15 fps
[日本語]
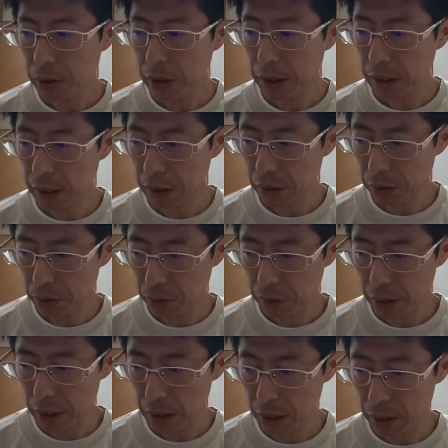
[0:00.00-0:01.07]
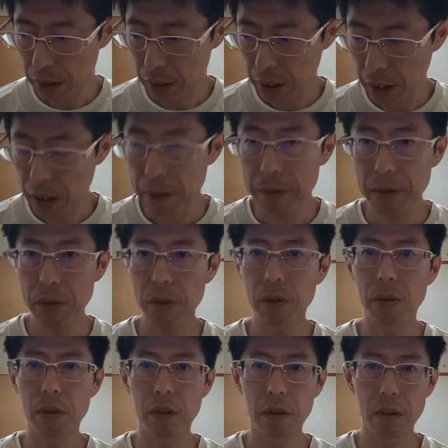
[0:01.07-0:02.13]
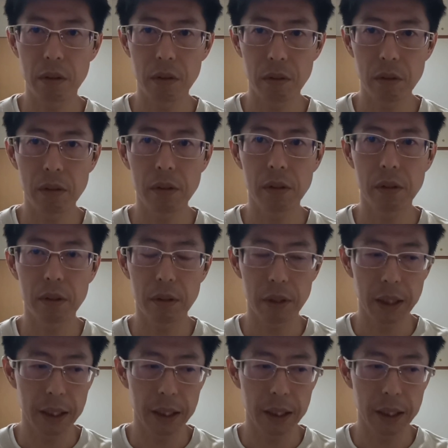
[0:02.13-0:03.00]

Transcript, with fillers: 康生選手の時に頭の供給を、